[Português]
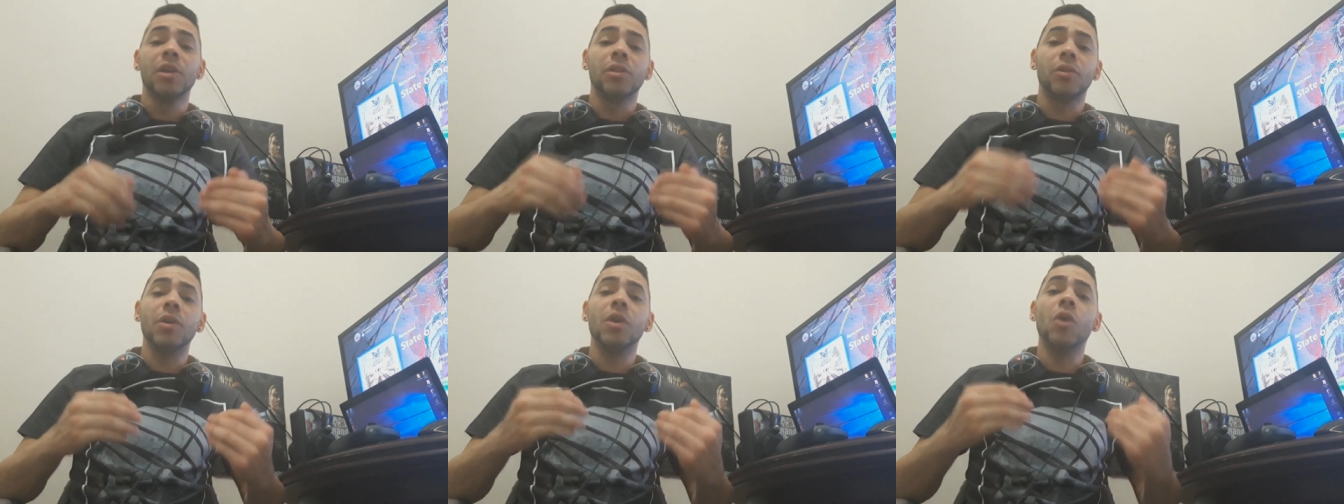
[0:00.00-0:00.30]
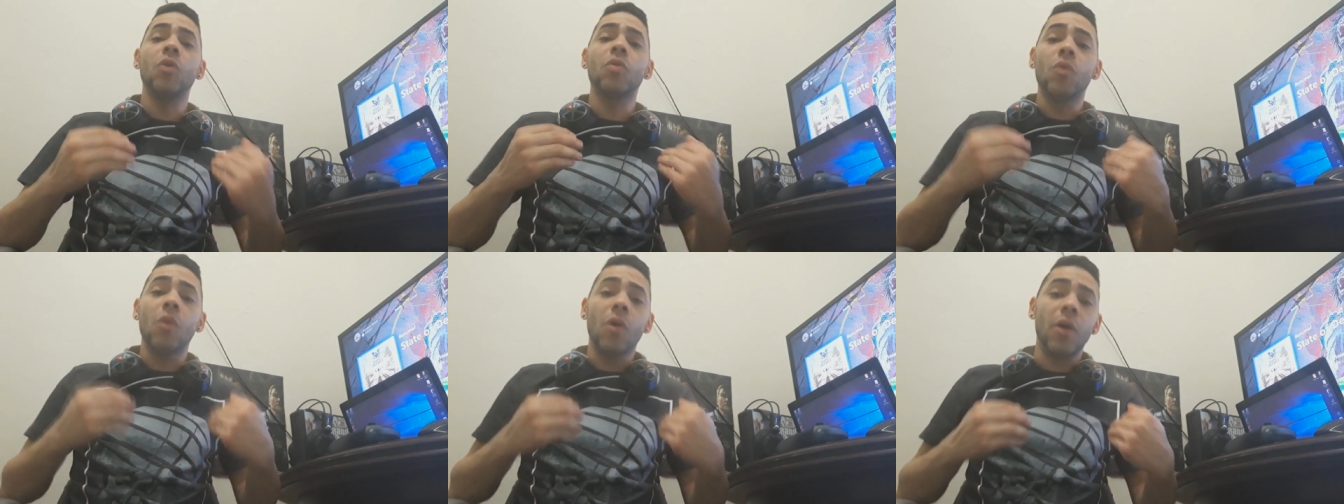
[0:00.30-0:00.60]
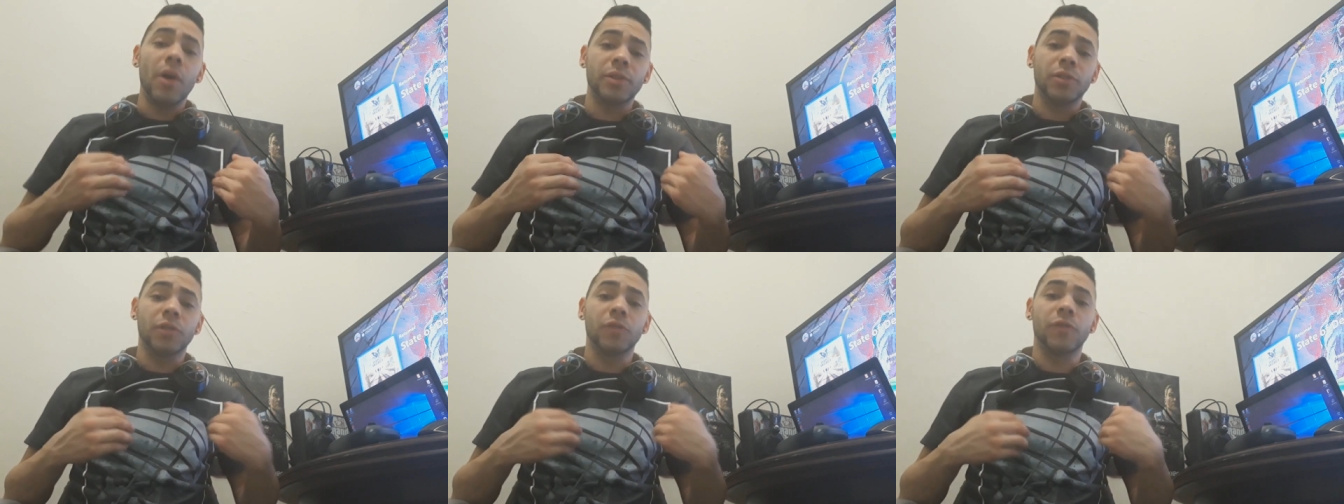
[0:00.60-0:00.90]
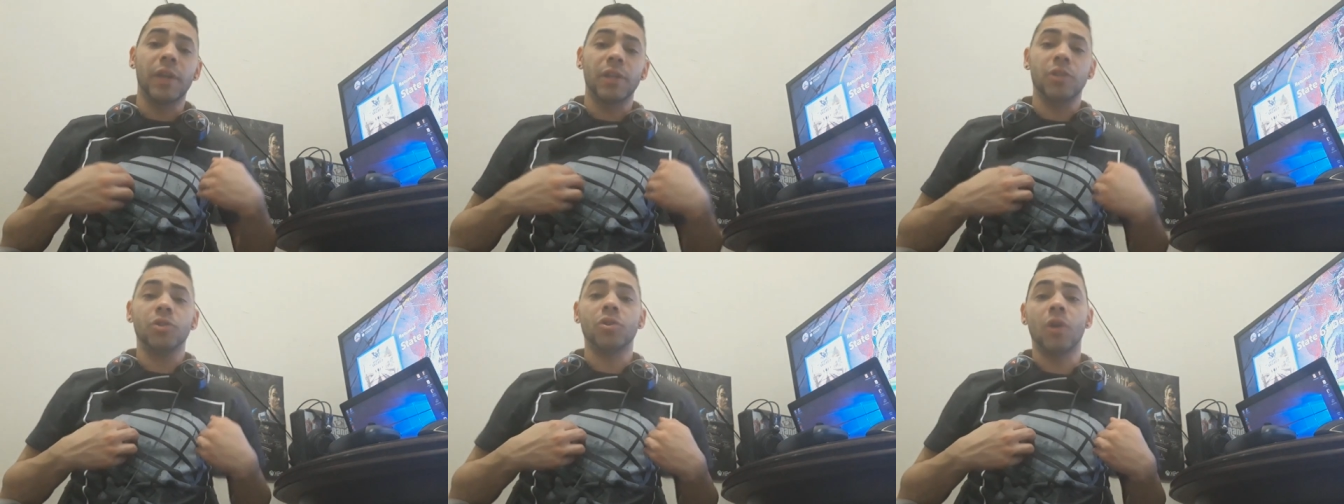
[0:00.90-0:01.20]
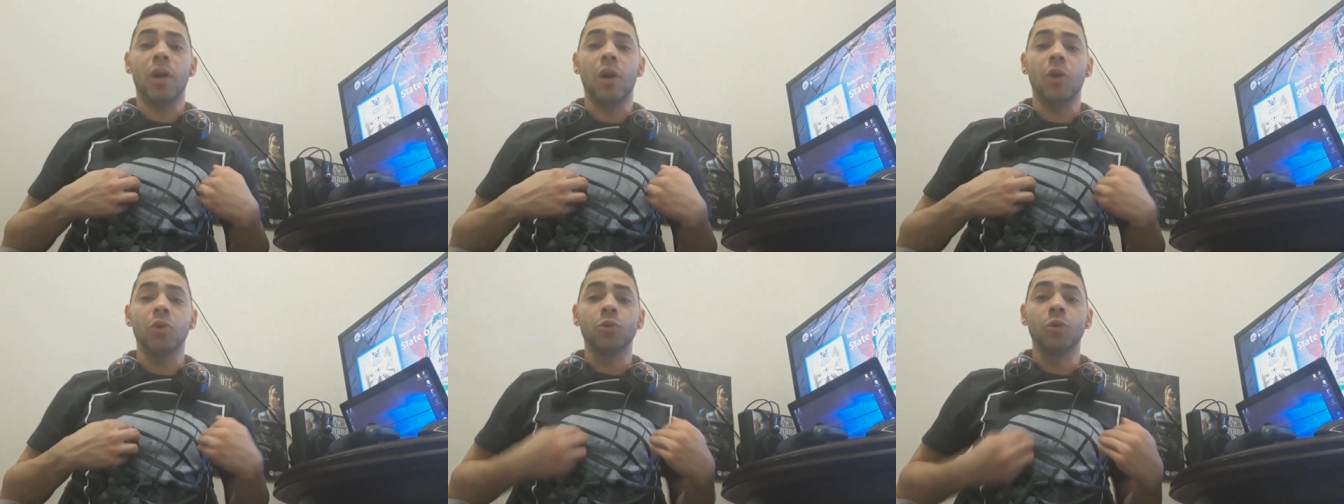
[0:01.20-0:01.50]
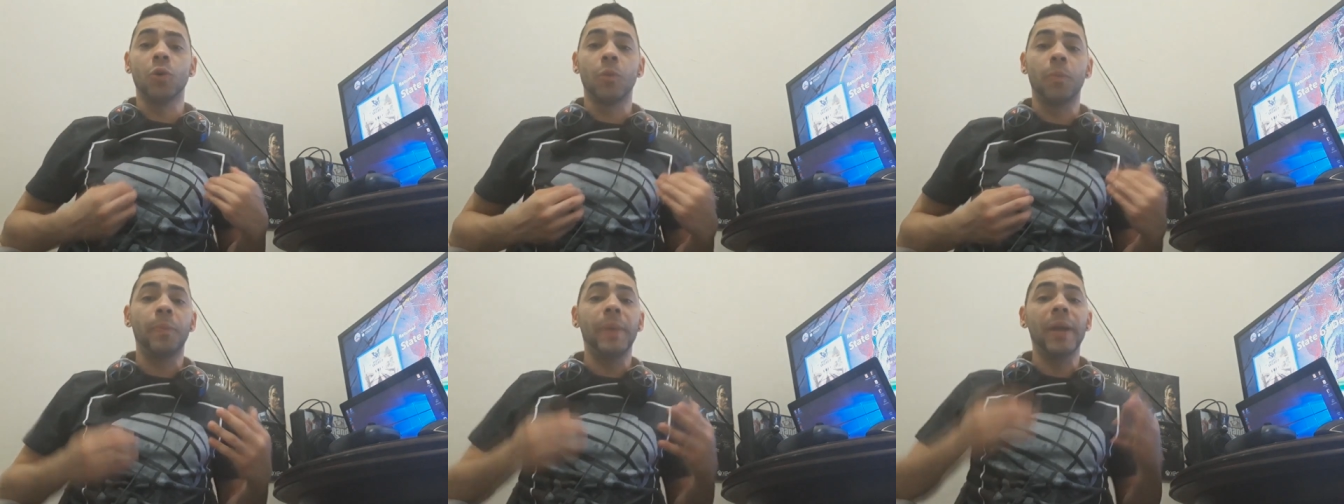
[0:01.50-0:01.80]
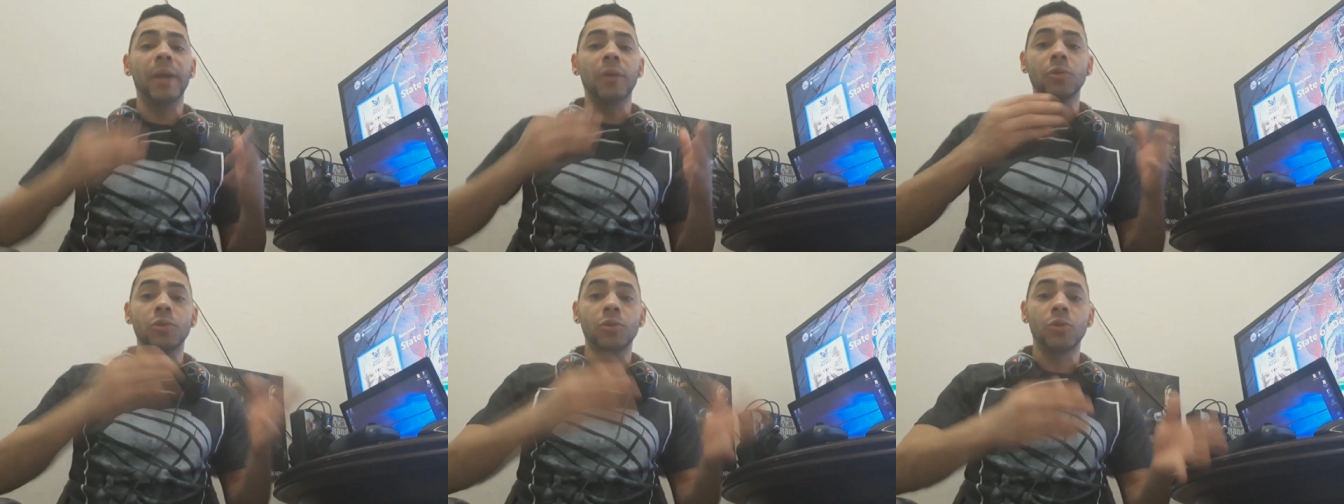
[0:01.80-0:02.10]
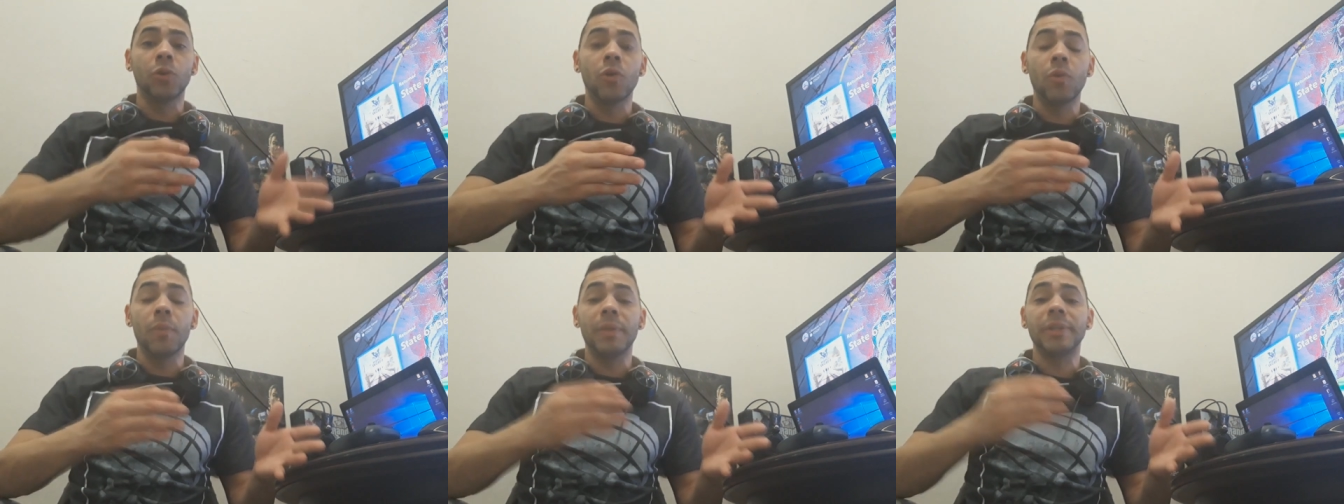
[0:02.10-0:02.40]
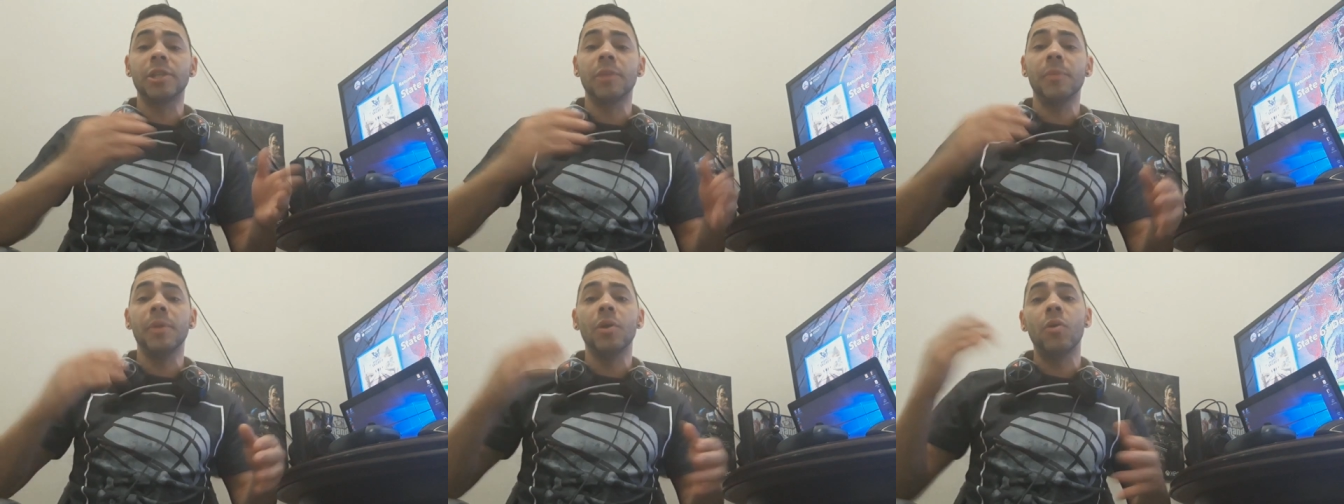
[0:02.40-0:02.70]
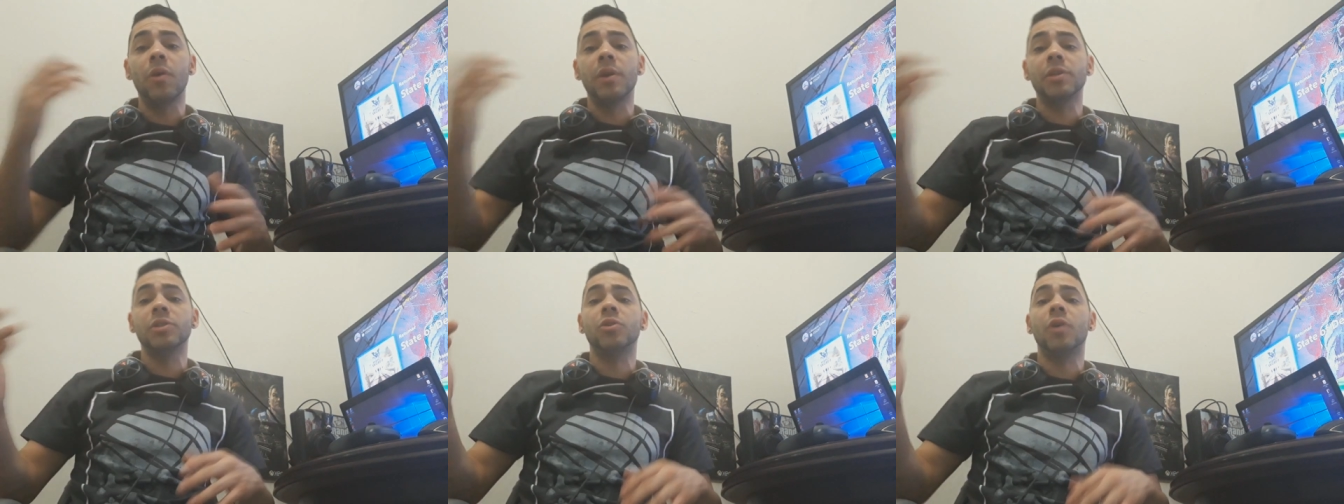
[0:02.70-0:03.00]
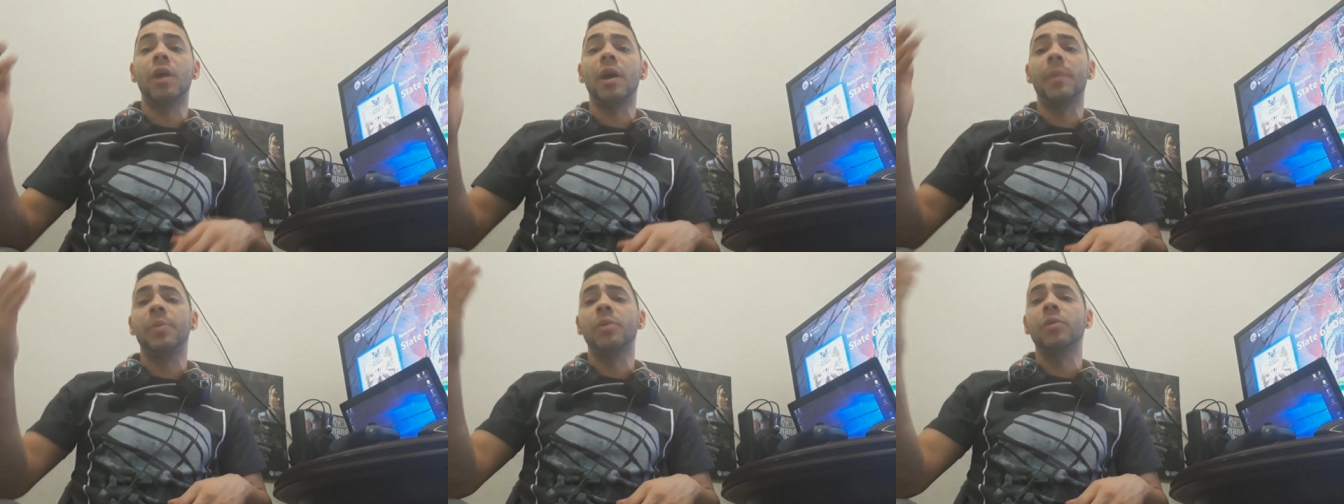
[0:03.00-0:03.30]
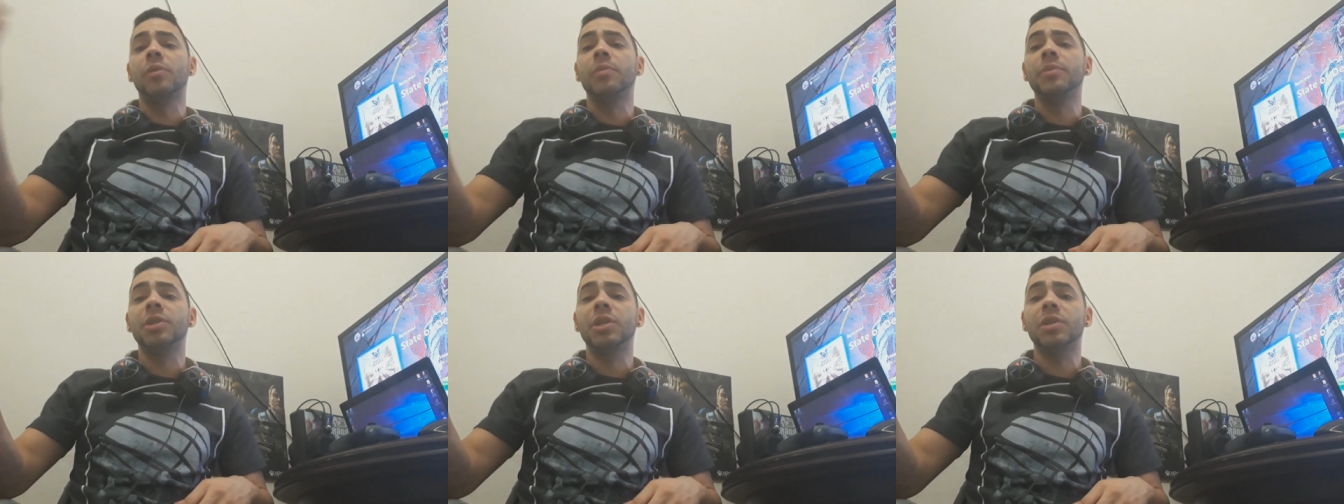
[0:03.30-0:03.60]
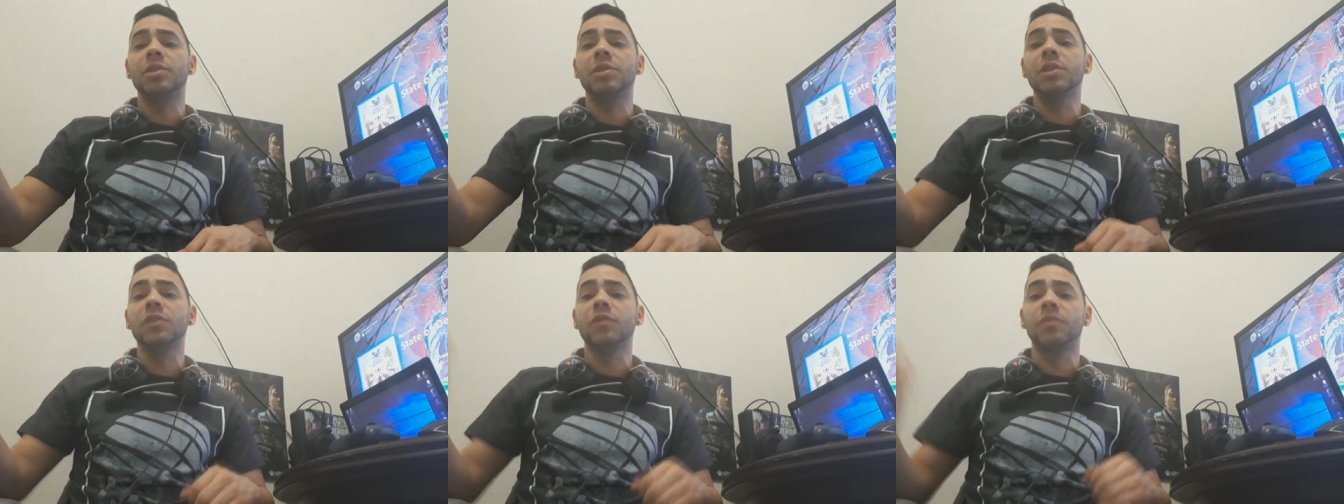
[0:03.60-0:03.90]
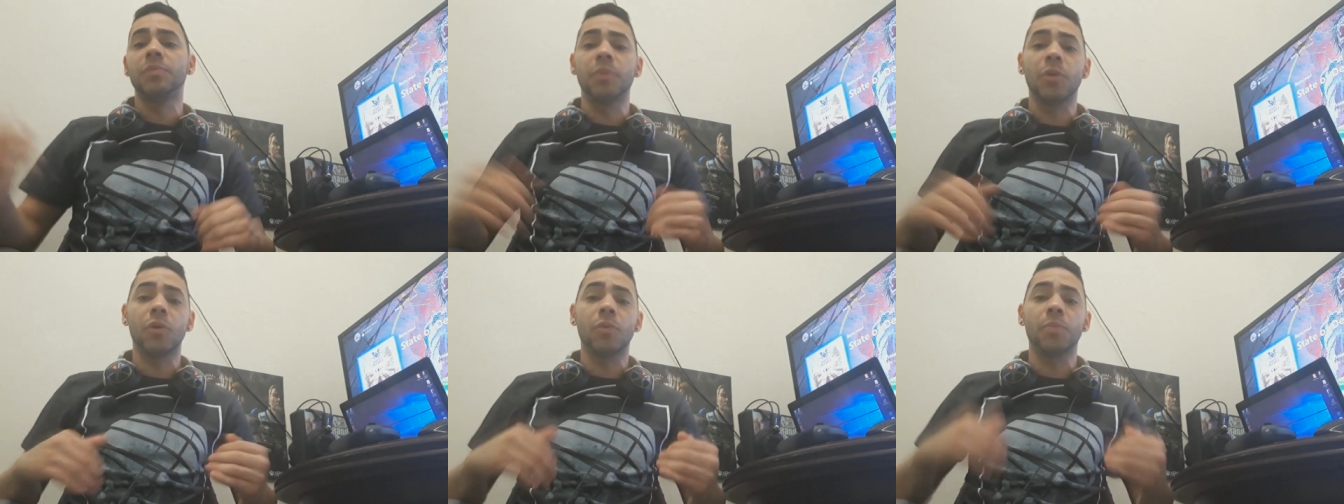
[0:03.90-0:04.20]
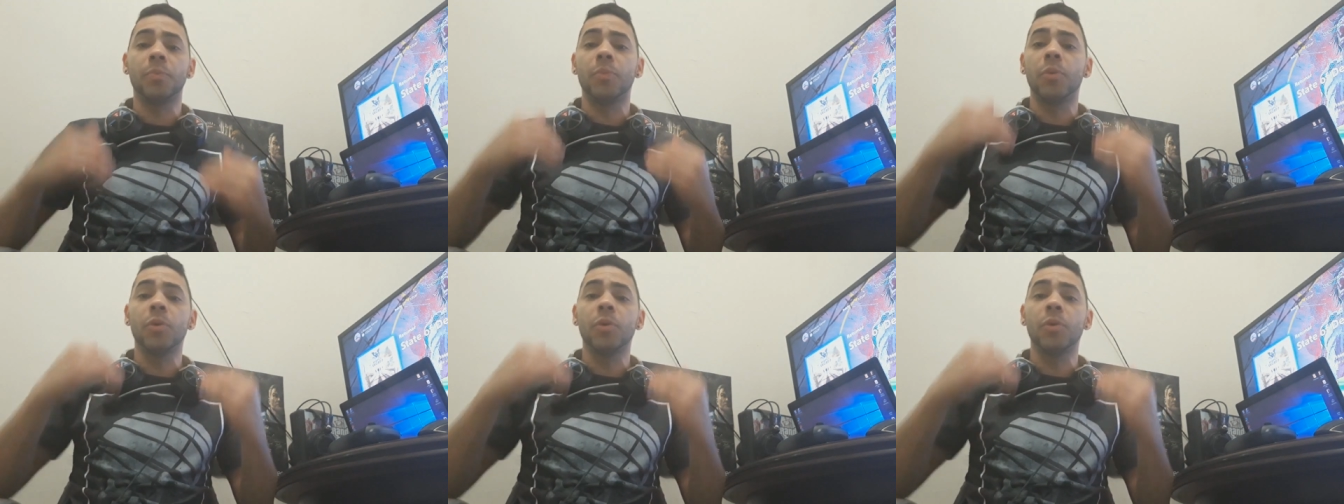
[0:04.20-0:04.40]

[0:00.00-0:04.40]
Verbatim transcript: Então eu gosto, velho, de jogar o jogo pelo jogo, mas também gosto de jogar pelo objetivo, por,